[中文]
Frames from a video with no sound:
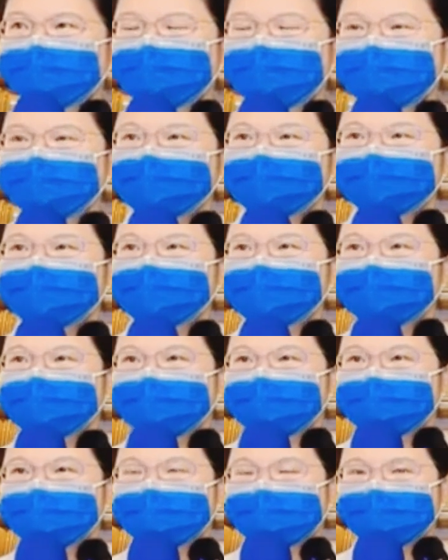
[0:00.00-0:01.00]
通
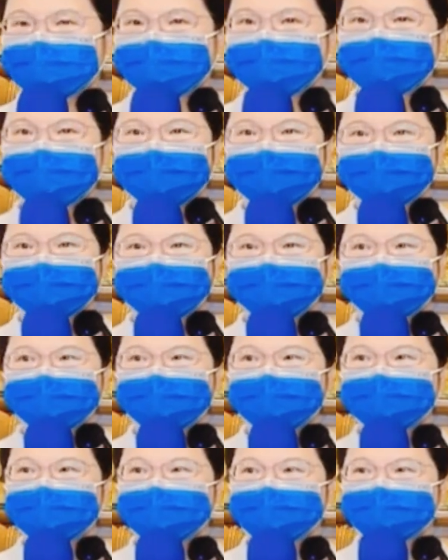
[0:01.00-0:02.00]
磁场能量，就
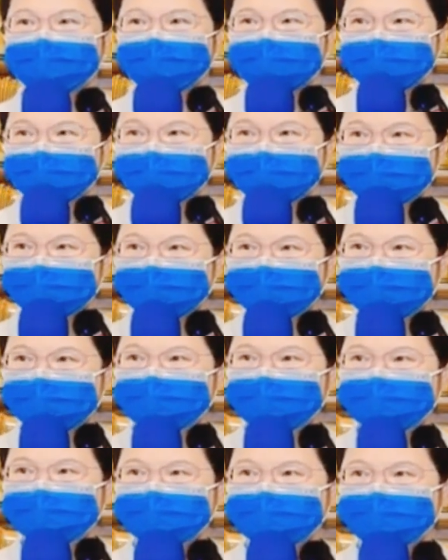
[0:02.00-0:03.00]
会就是会慢
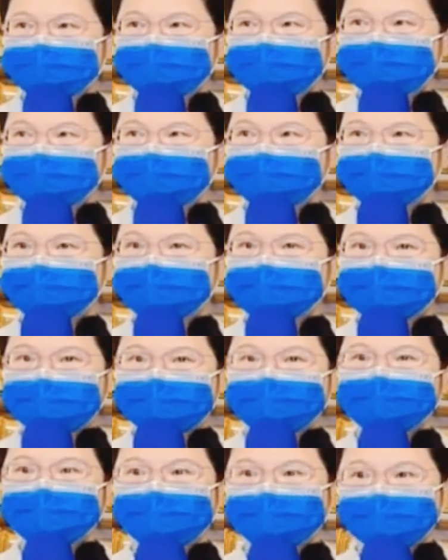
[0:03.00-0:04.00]
慢的会会想要
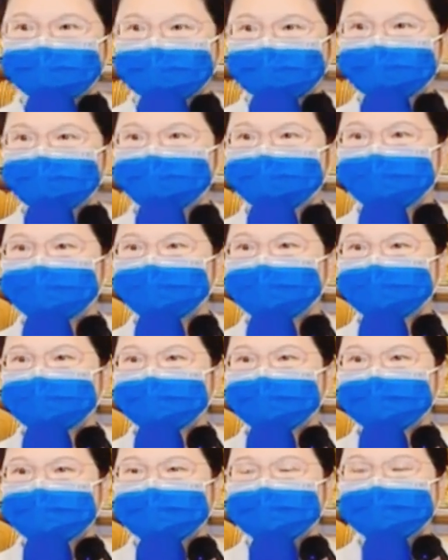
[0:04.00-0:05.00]
讲灵语，
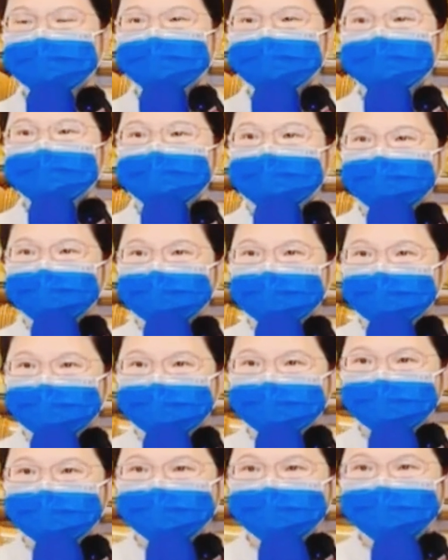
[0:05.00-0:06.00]
会想要讲
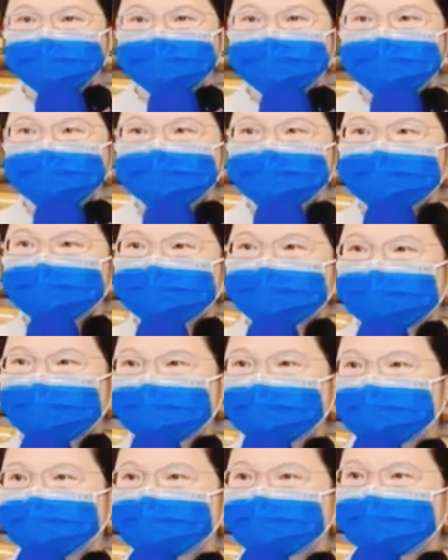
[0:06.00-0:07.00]
灵语，会开
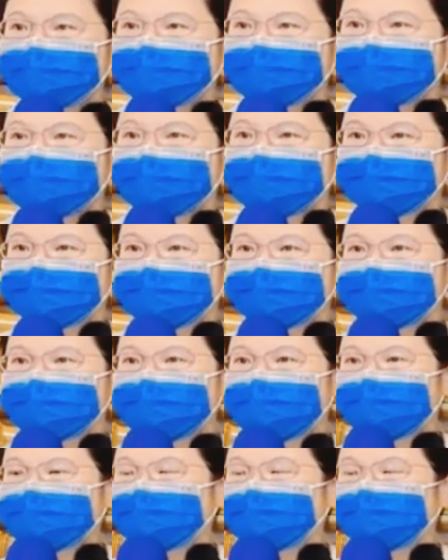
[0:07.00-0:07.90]
通这个能量磁场。